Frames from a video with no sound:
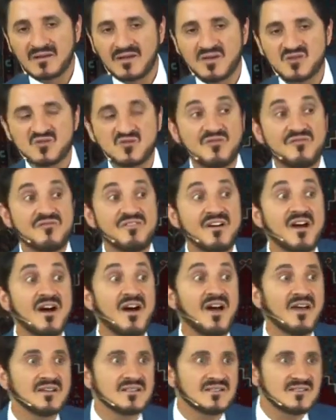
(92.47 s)
رجل
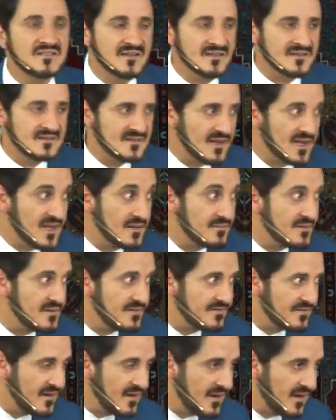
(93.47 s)
فاحش يرتكب
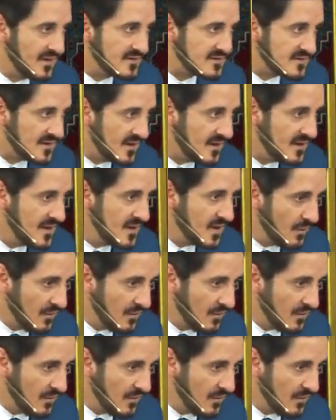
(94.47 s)
الفاحشة